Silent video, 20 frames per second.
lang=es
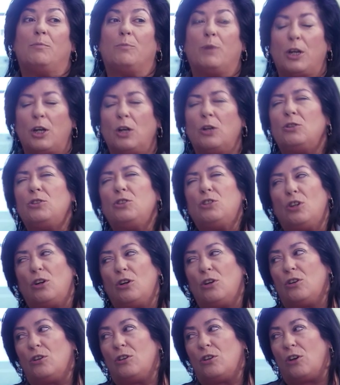Bueno,
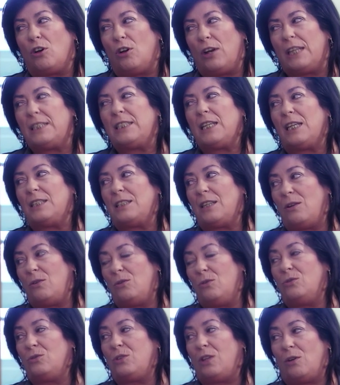yo con las edades de
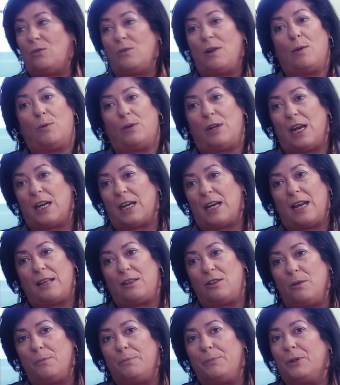Lulu tengo una buena
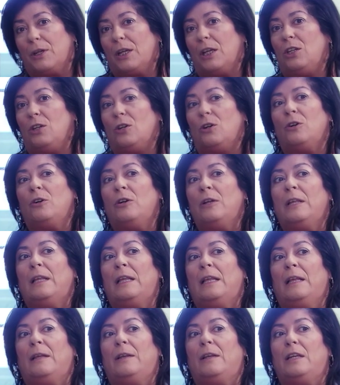relación porque yo,
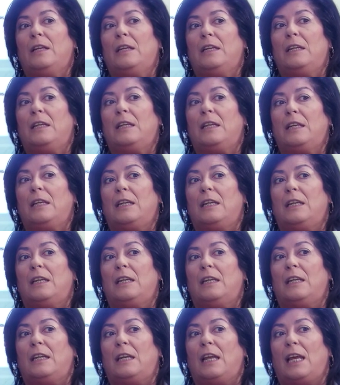
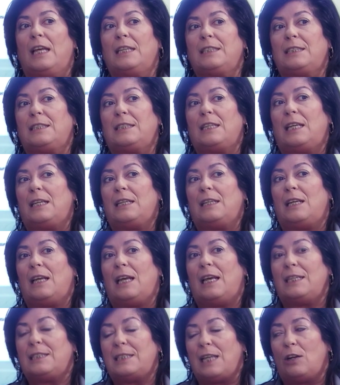mm, es,
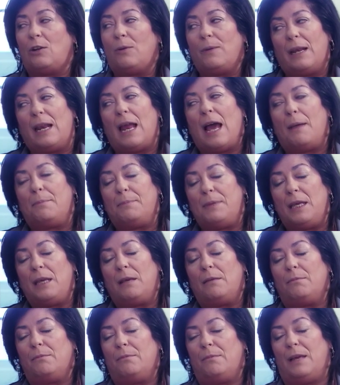esa novela a
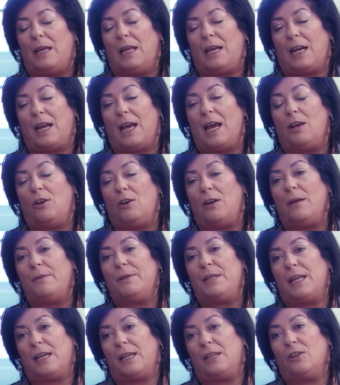mí me regaló la
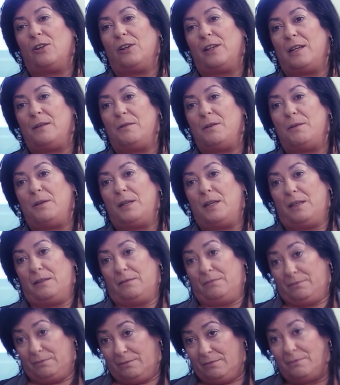vida que yo quería vivir
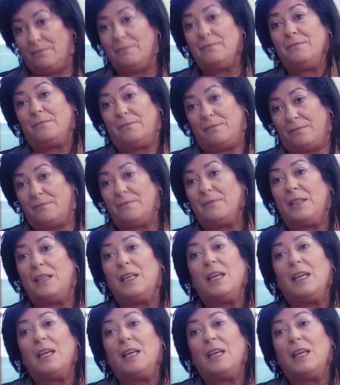Claro,